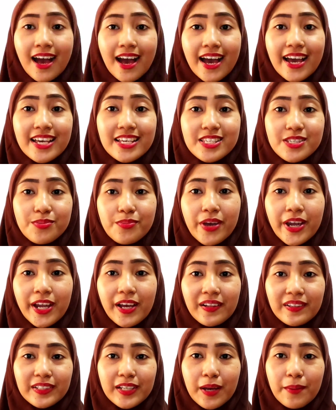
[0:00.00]
Hai Smile,
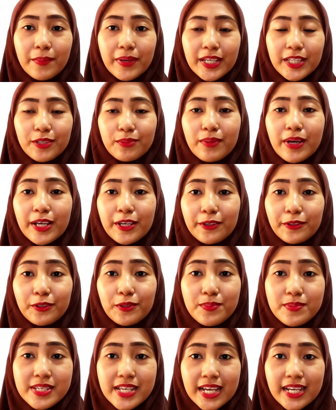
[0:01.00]
welcome back to my
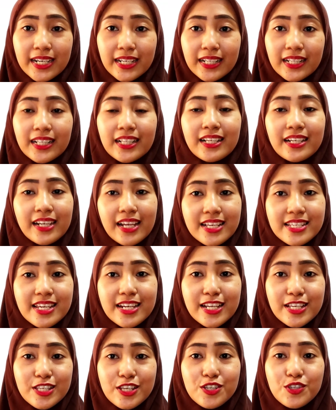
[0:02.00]
YouTube channel. Nah,
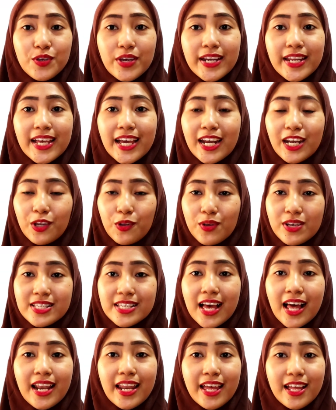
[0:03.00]
jadi sesuai dengan
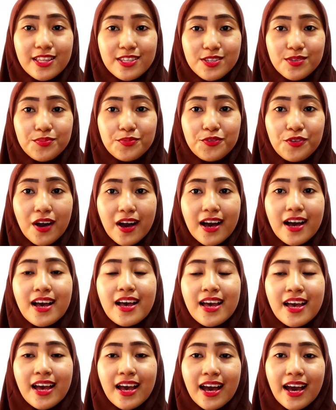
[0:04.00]
request kalian semua,
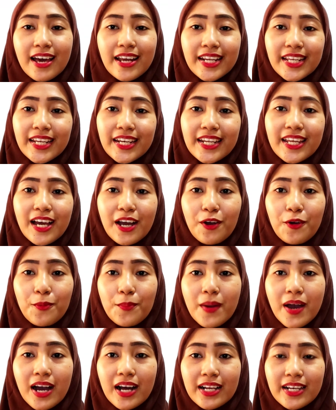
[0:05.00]
hari ini aku
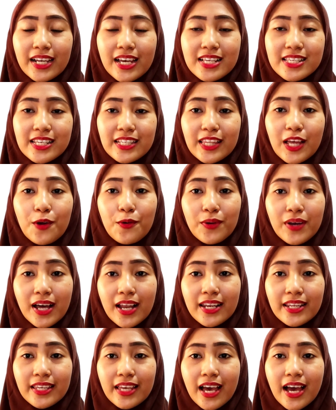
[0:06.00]
bakal kasih tahu
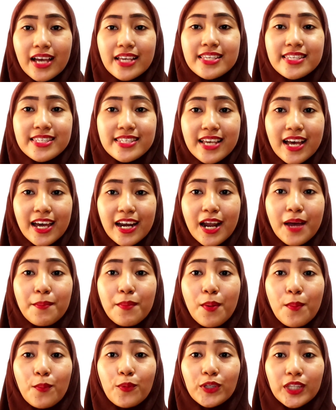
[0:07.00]
kalian cara
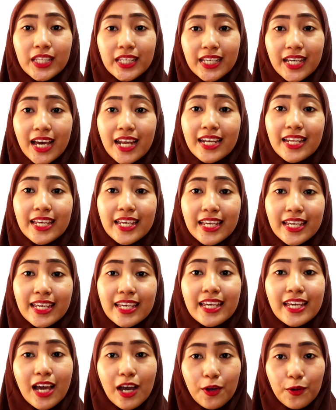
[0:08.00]
memutihkan
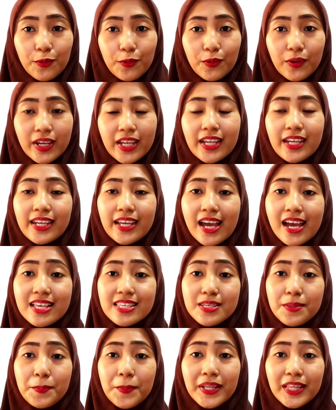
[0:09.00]
gigi yang kuning
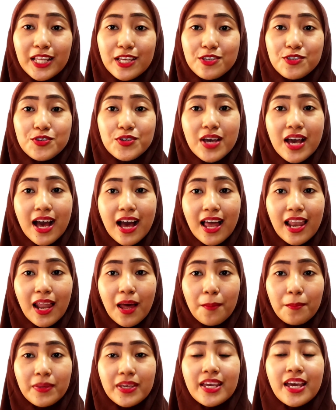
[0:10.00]
dengan cepat dan juga
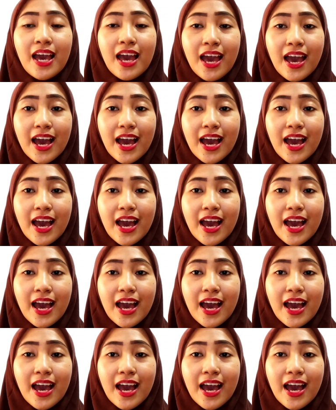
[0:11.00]
alami